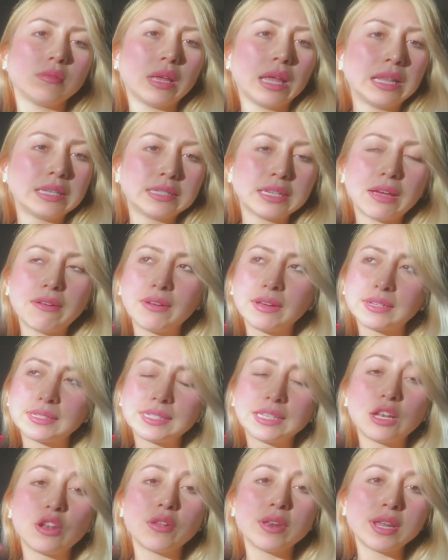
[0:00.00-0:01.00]
el saber
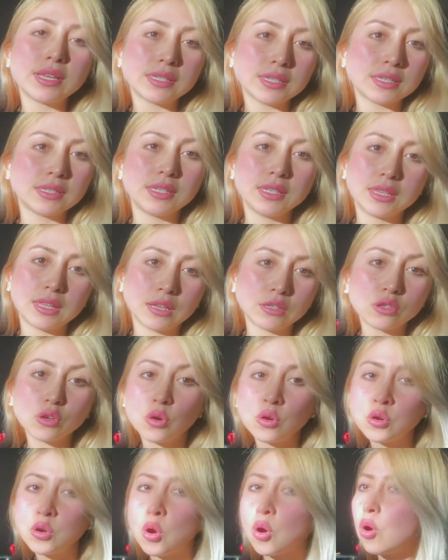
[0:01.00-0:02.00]
si lo necesitas
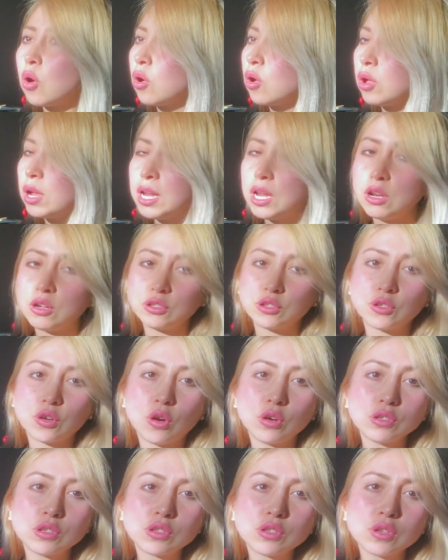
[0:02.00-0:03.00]
o no y los
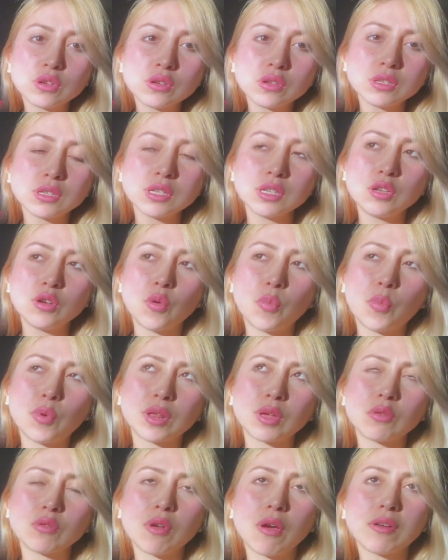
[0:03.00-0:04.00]
costos, sino
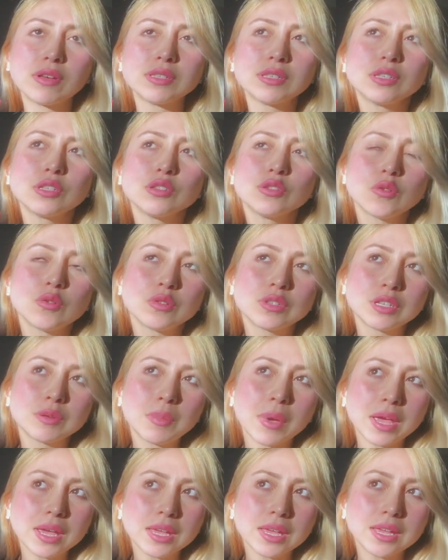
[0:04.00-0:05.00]
porque uno a veces no
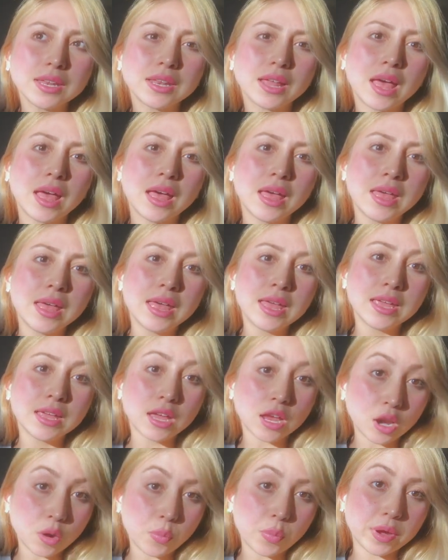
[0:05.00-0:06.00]
se imagina
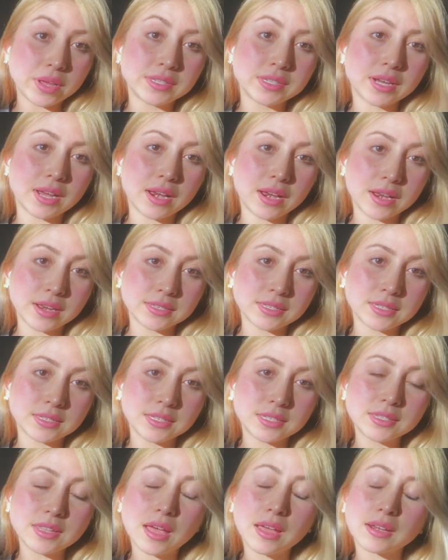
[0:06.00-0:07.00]
que lo puede llegar a
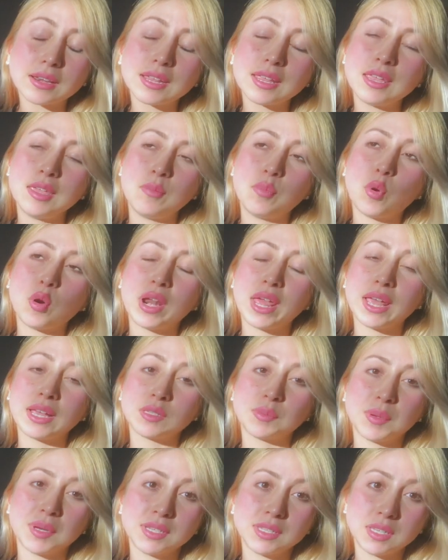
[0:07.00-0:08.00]
necesitar y por
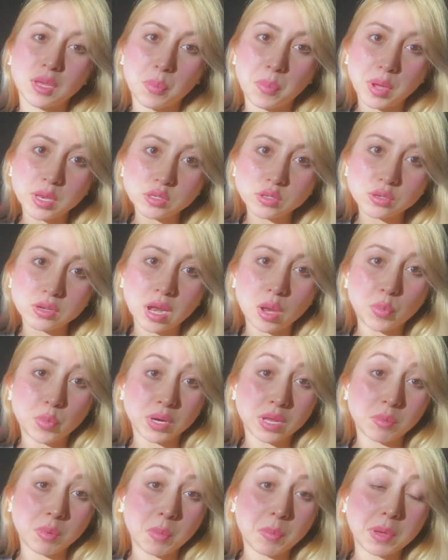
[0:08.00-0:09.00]
experiencia personal,
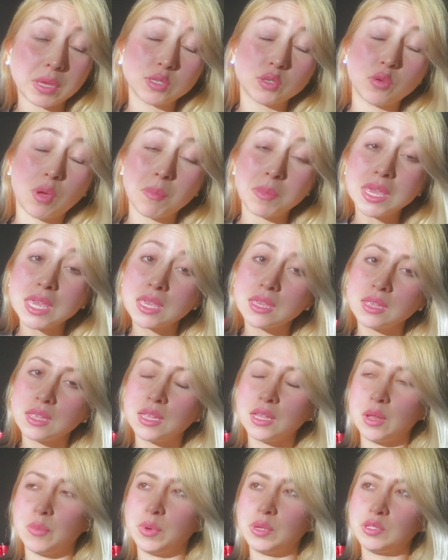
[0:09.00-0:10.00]
porque me pasó a mí
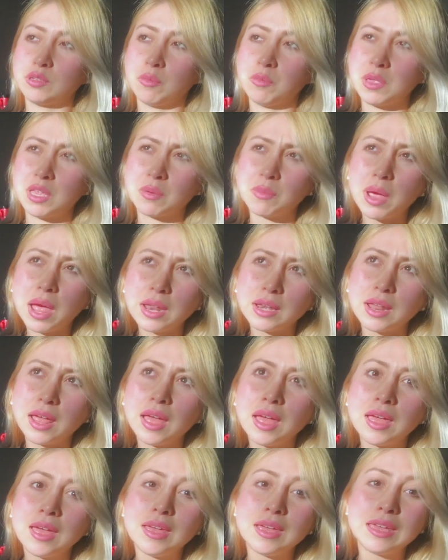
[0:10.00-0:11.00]
y le pasó a mi
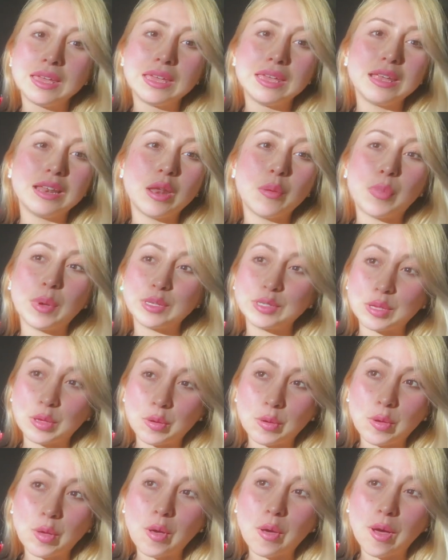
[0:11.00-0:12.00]
hermana y le
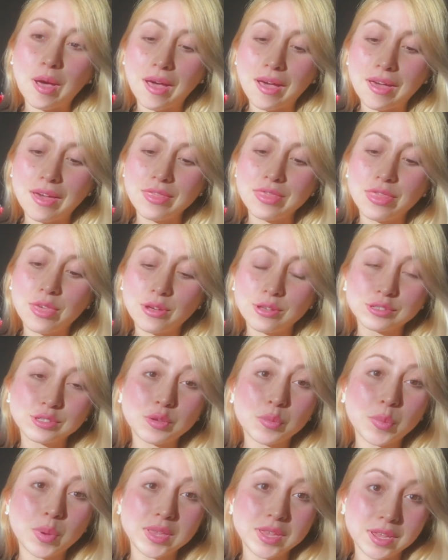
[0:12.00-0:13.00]
pasado a
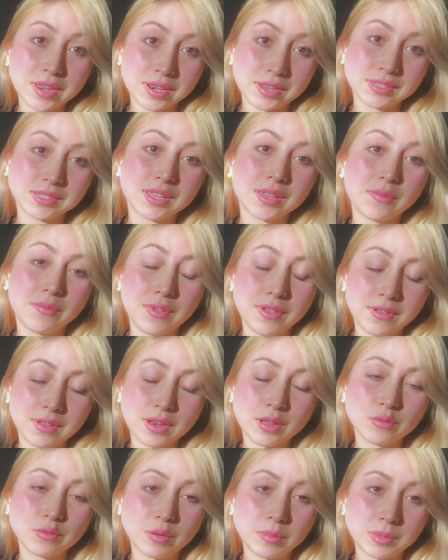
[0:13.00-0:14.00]
dos compañeras que
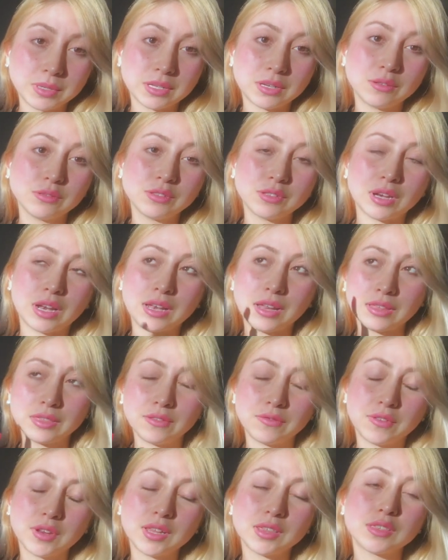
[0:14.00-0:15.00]
viven actualmente en Australia
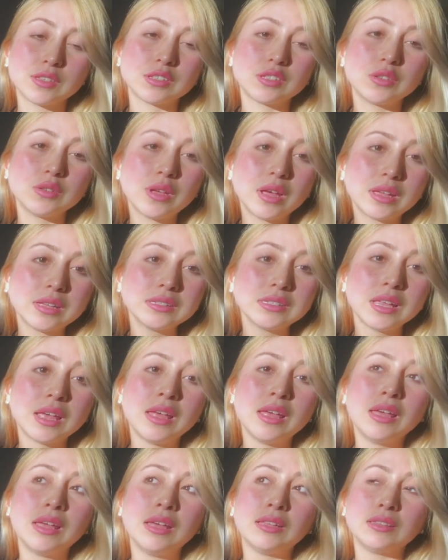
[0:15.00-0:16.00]
en diferentes ciudades,
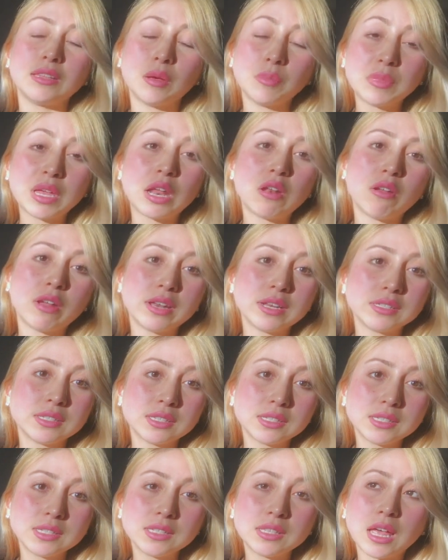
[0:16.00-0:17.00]
también lo han
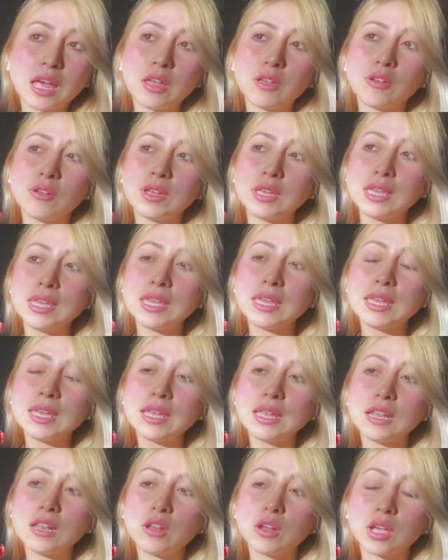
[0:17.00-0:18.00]
necesitado
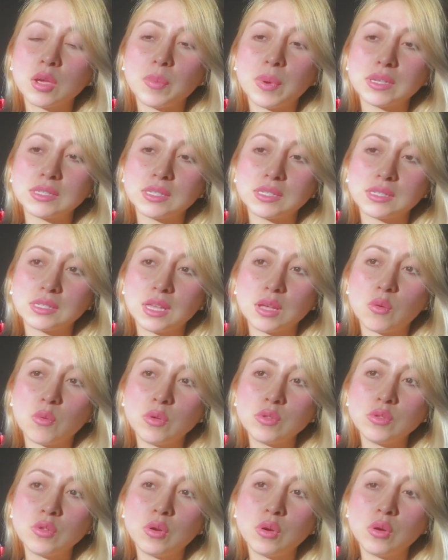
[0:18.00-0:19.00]
y lo que pasa es que
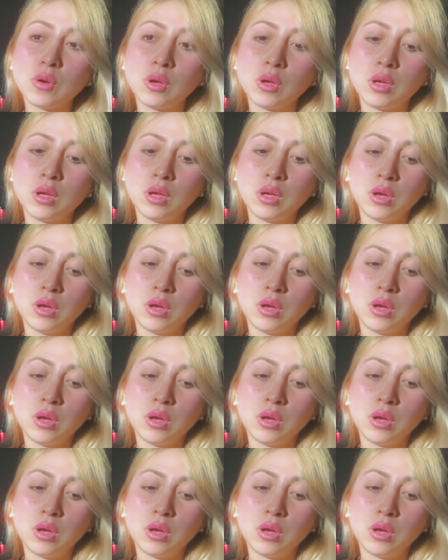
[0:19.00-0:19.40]
cuando,